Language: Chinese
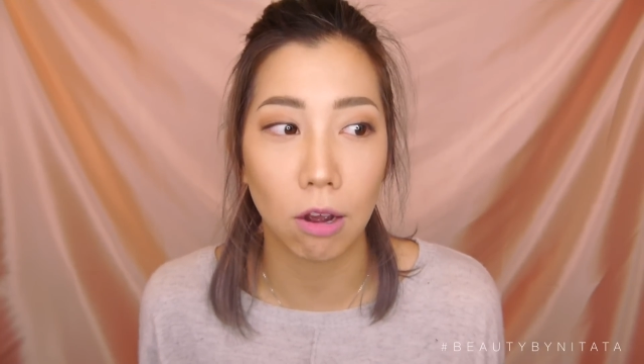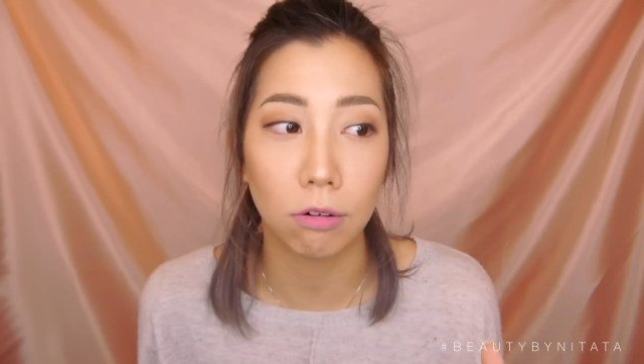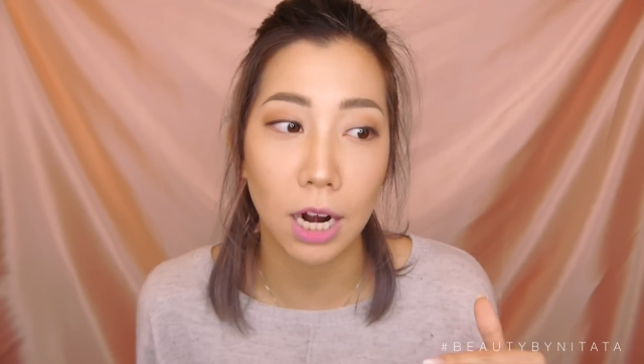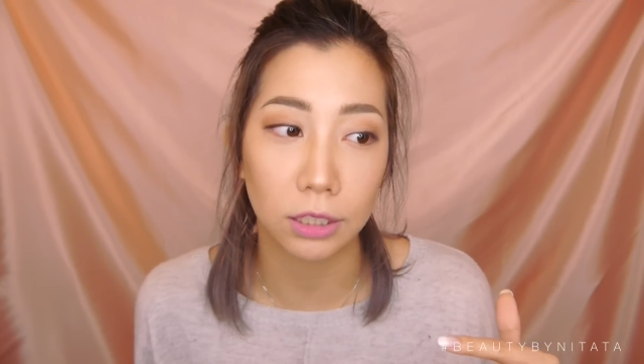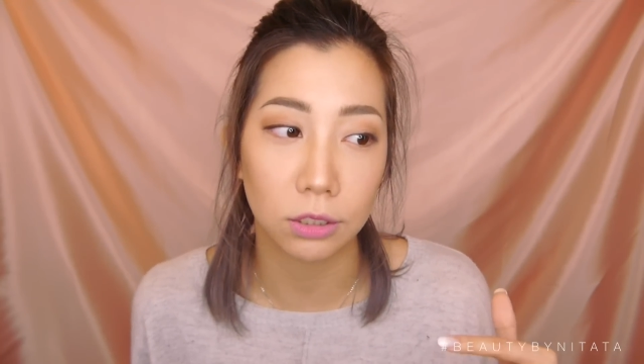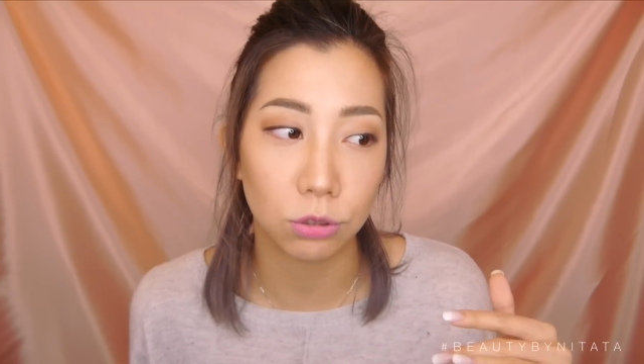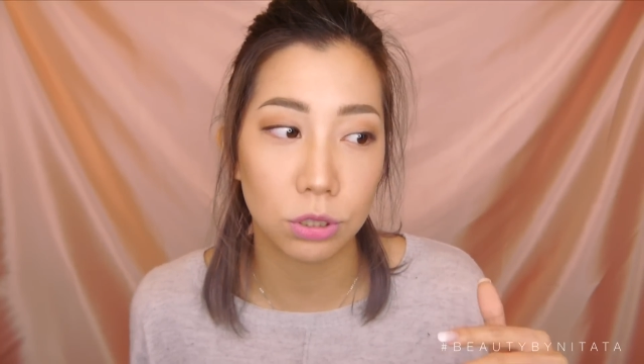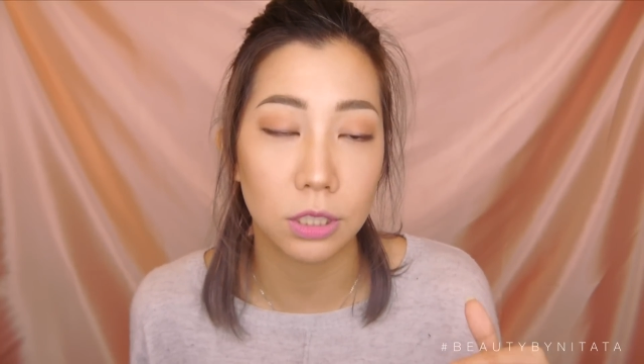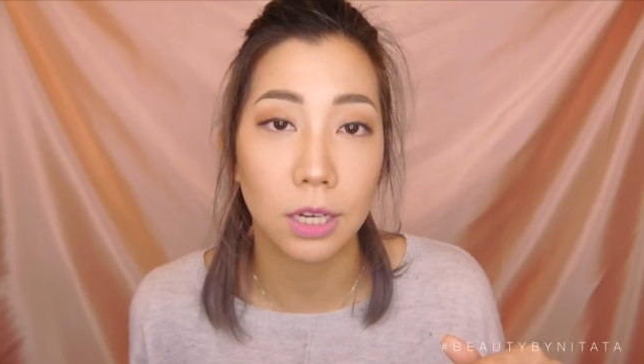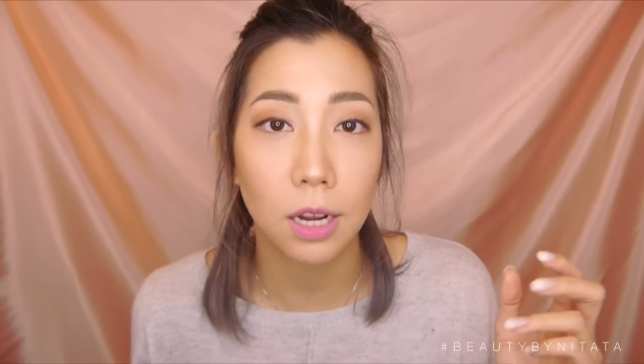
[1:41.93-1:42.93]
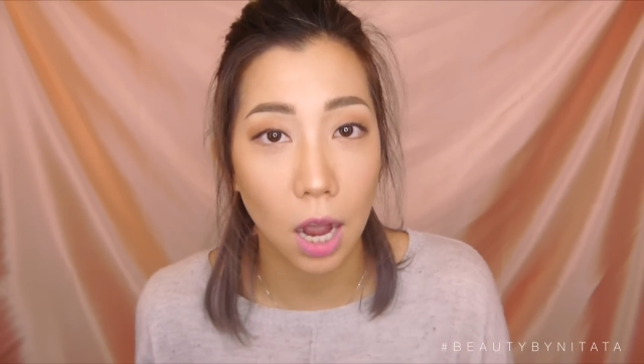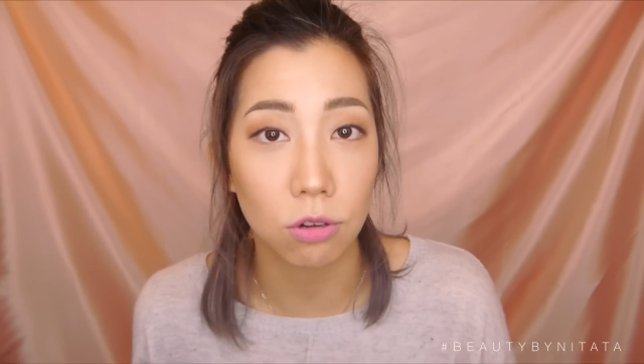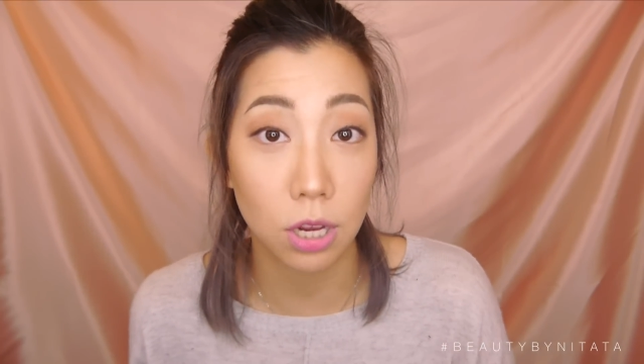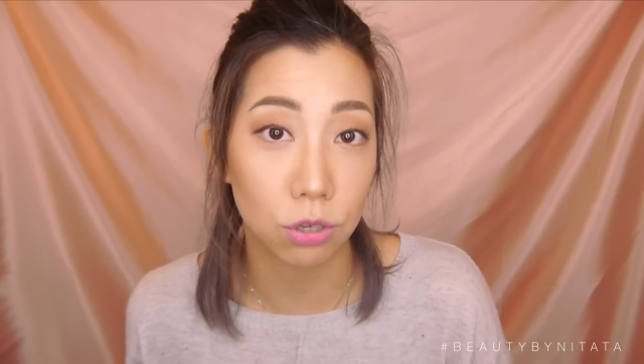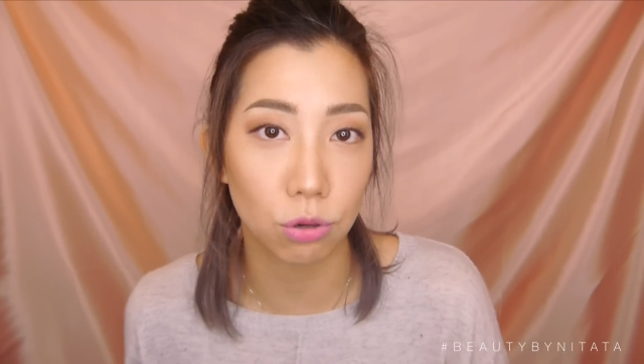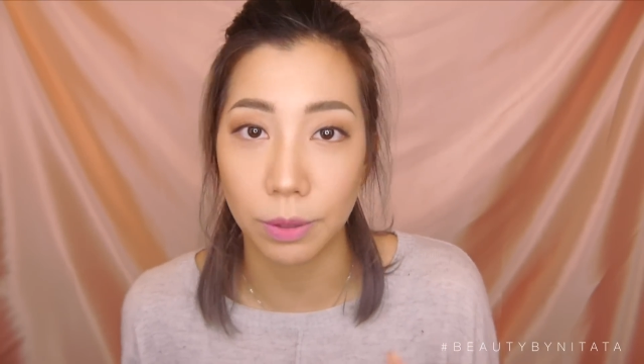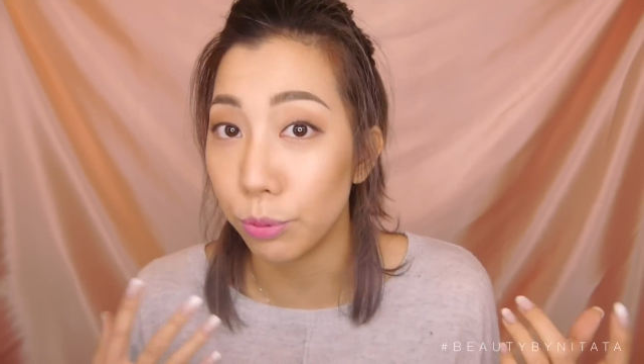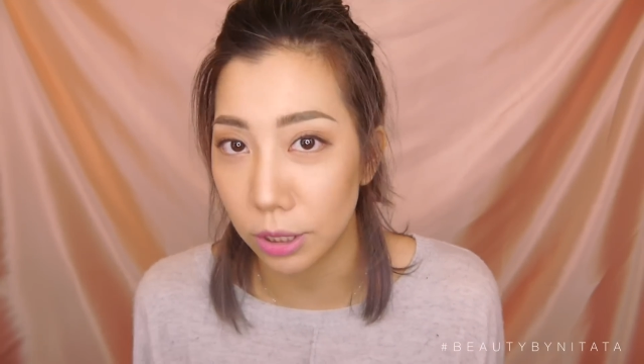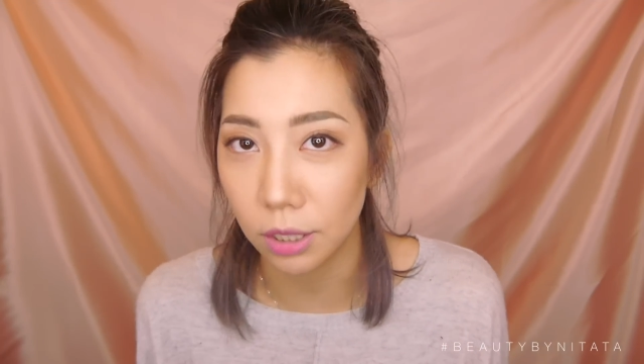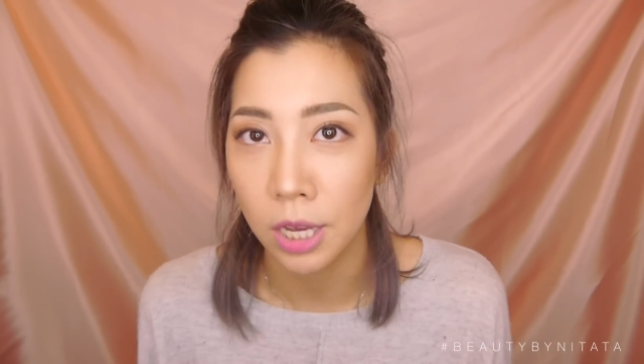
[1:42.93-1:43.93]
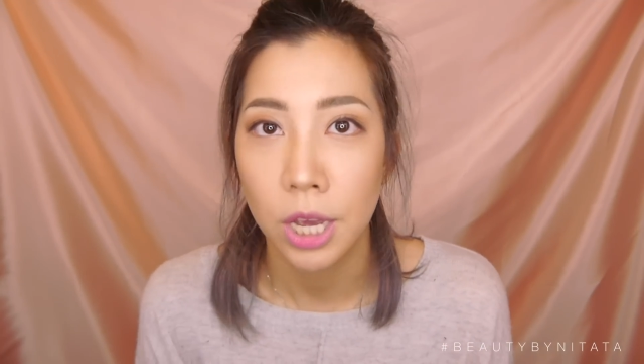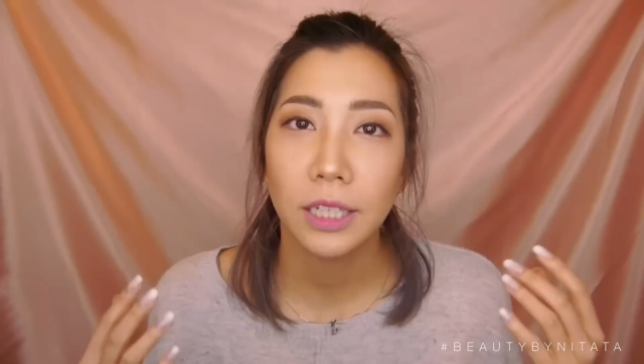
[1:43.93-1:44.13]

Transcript: 然后让你就是更好上手也不一定。